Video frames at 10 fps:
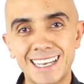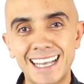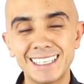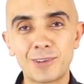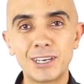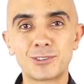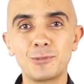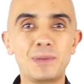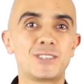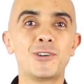grande, cuál es tu
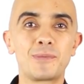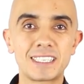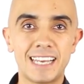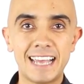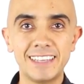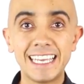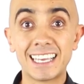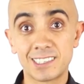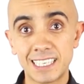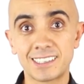pasión más grande y
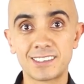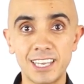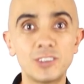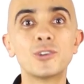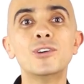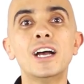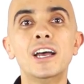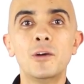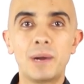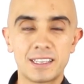qué estás haciendo
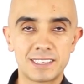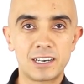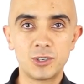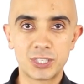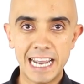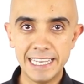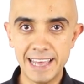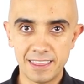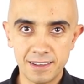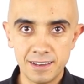para hacerlo
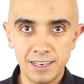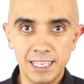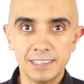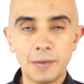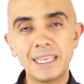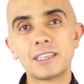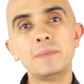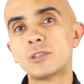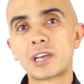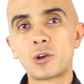realidad. También te
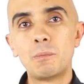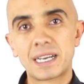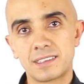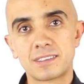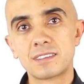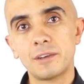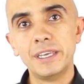invito a que compartas este